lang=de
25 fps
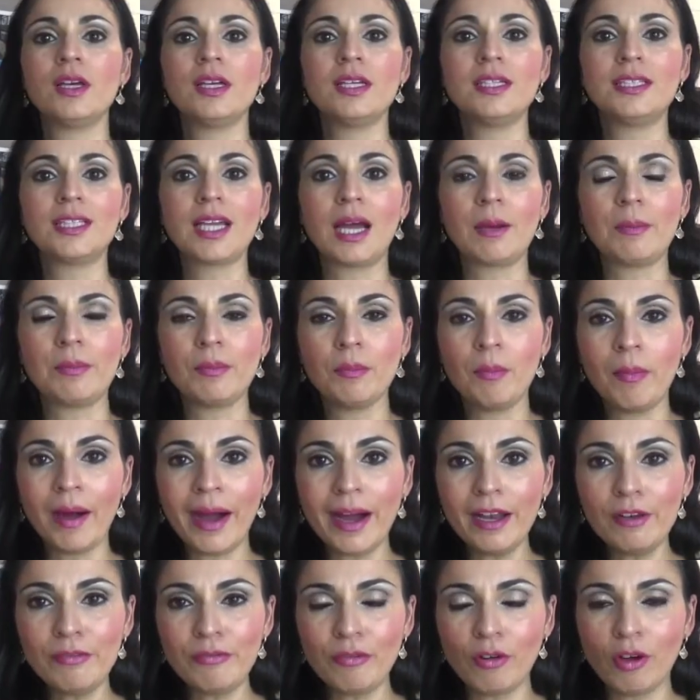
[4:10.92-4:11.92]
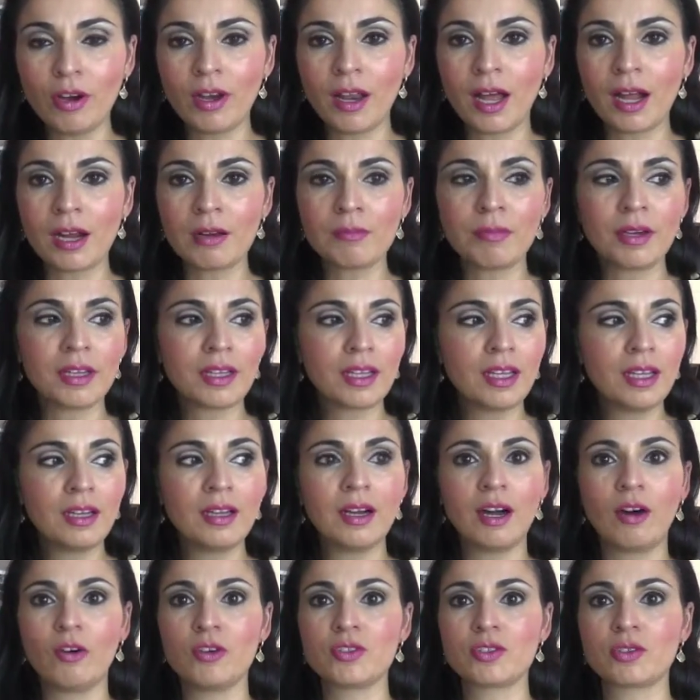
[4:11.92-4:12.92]
ich habe Malvorlagen bei
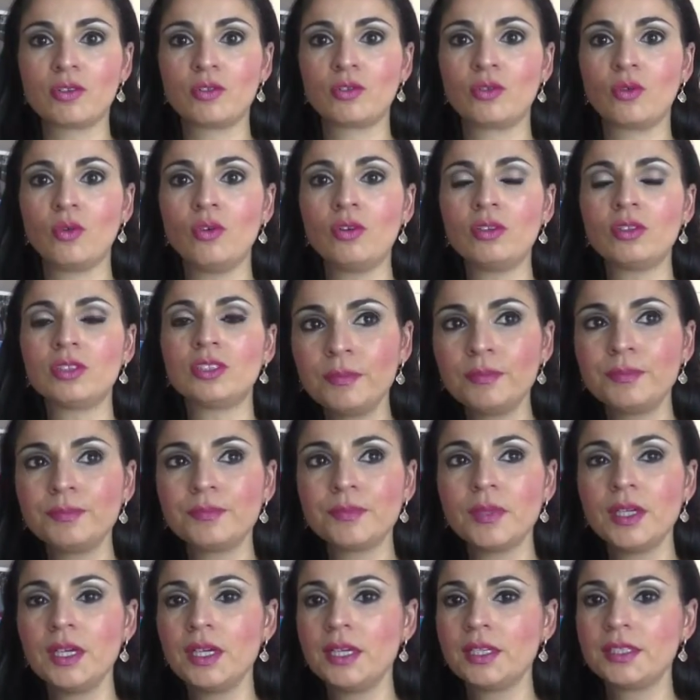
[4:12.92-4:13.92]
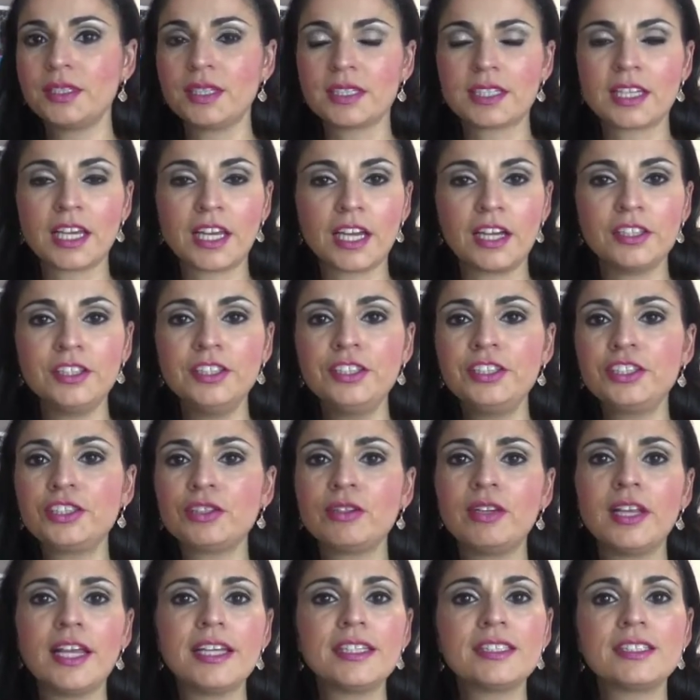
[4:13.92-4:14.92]
Kika ausgedruckt. Mm, das
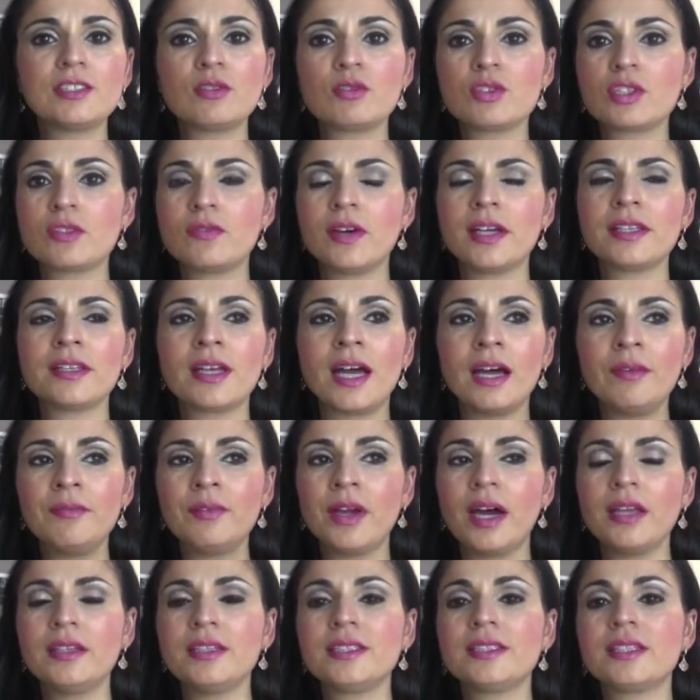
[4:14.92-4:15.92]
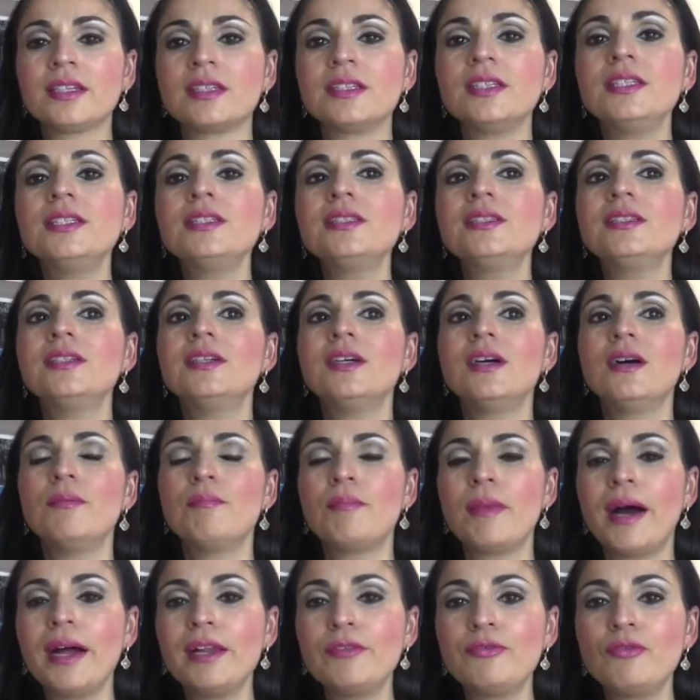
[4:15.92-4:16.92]
Kikaninchen, Lassie und so weiter hatten wir alles dann hier.
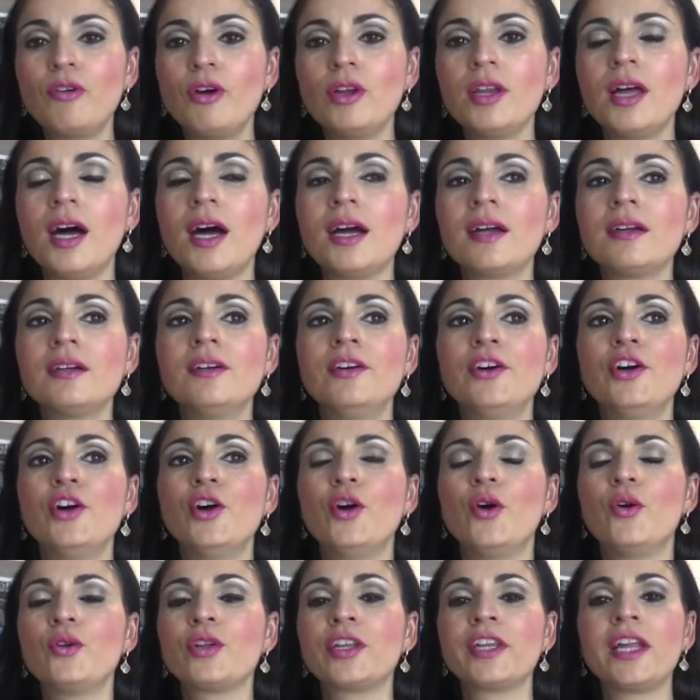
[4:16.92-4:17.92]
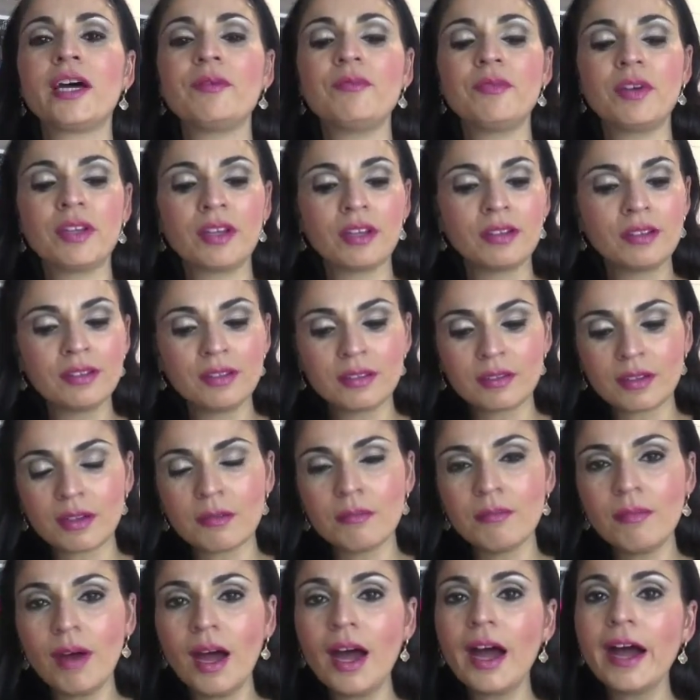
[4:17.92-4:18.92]
Malvorlagen. Und den haben wir dann
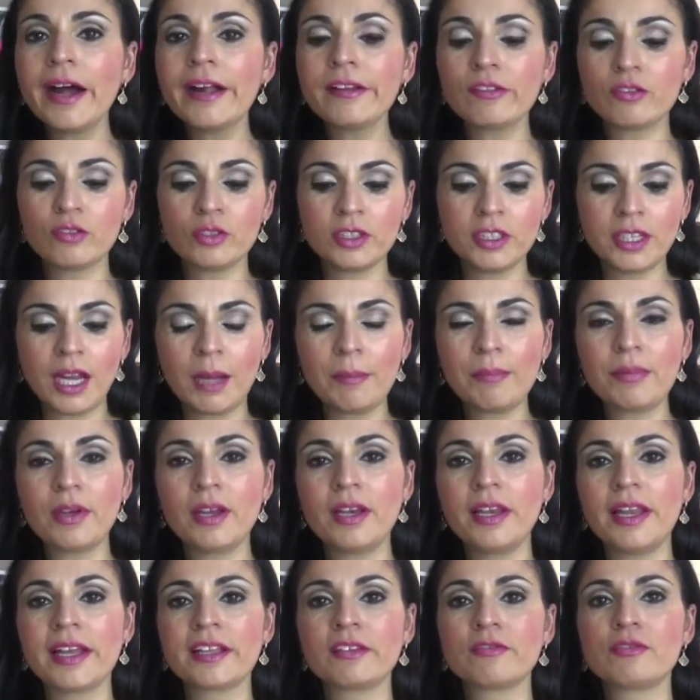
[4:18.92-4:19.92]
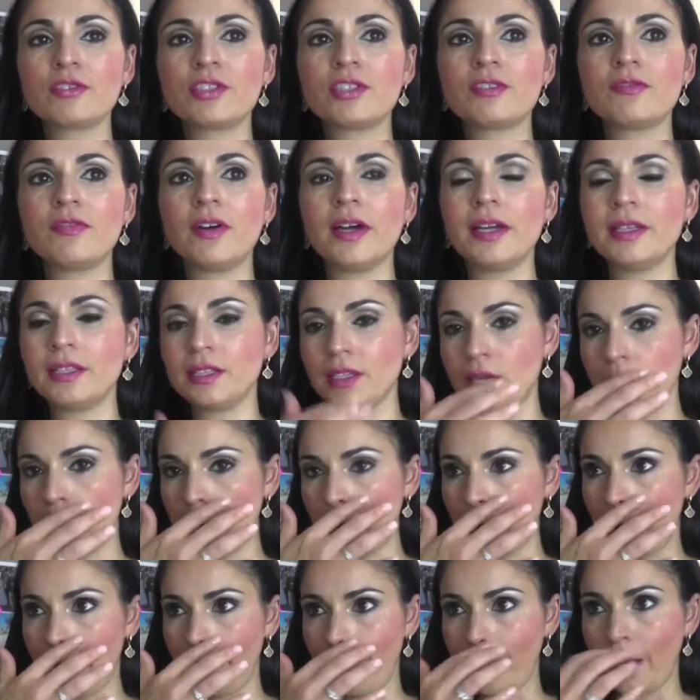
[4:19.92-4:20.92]
gemalt und ihn abgelenkt und so
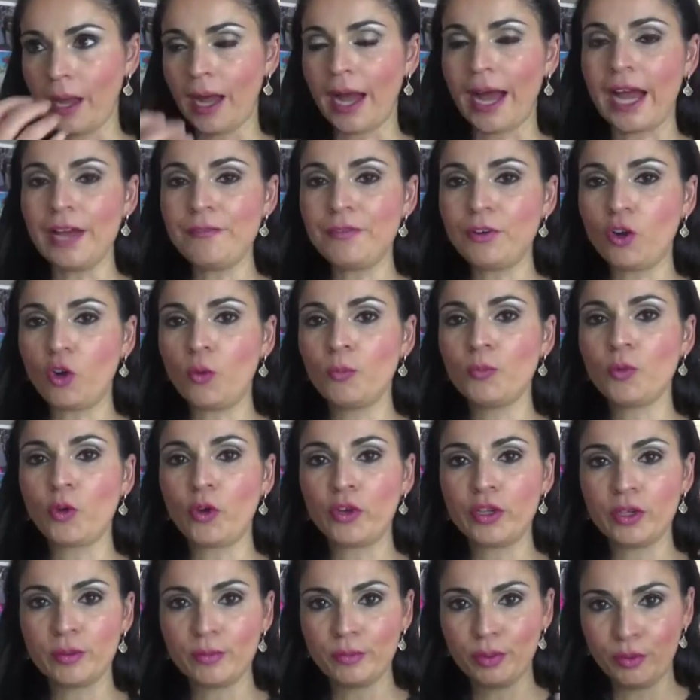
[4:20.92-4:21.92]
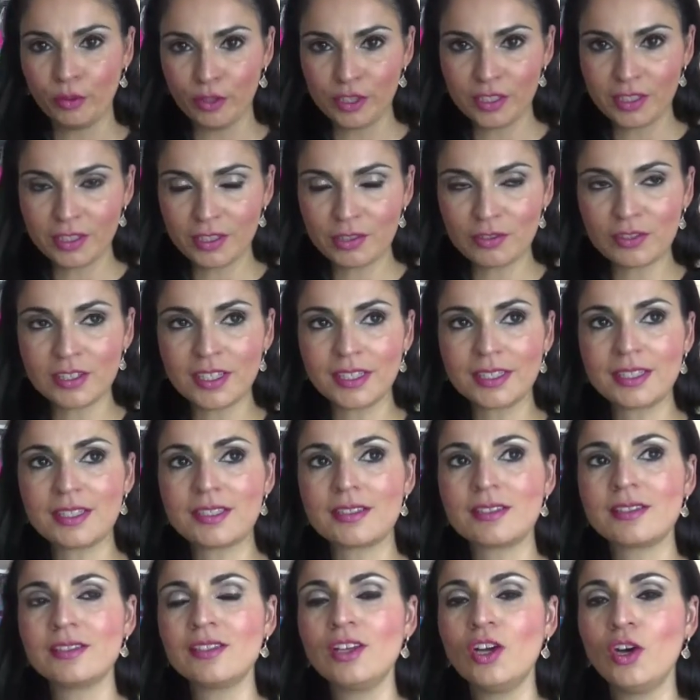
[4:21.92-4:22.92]
weiter. Einfach um neue Impulse zu
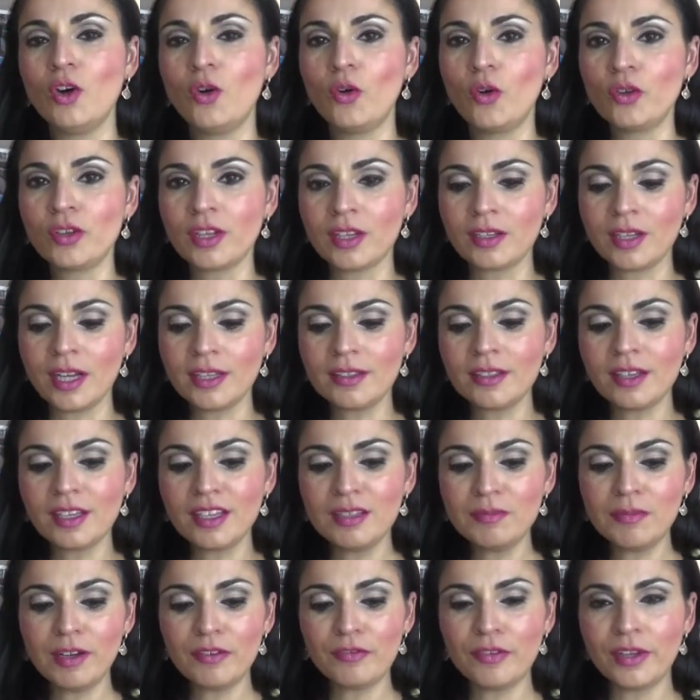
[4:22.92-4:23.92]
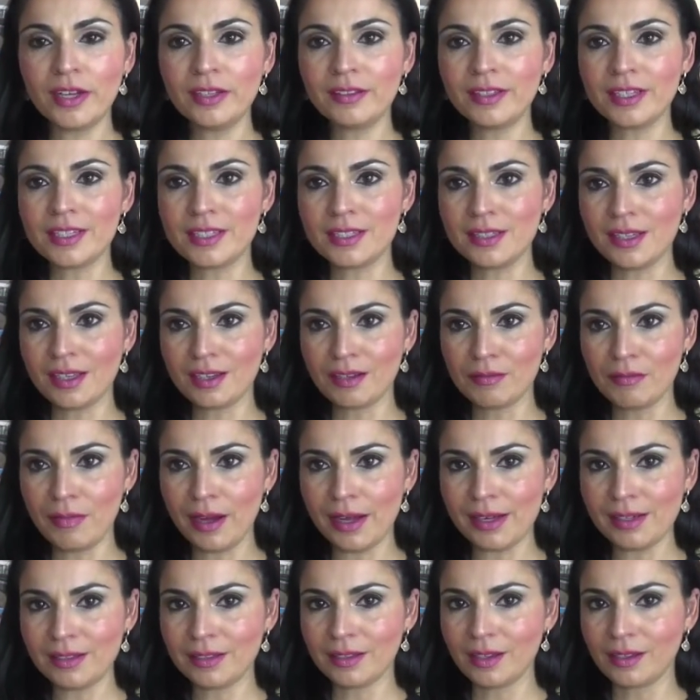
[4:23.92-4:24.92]
setzen. Und dann hat er immer währenddessen er
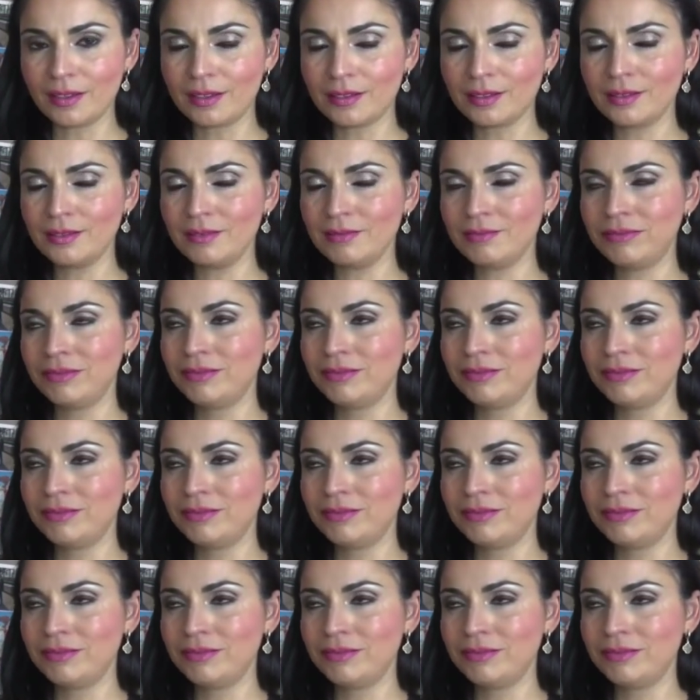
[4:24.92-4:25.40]
gemalt hatte,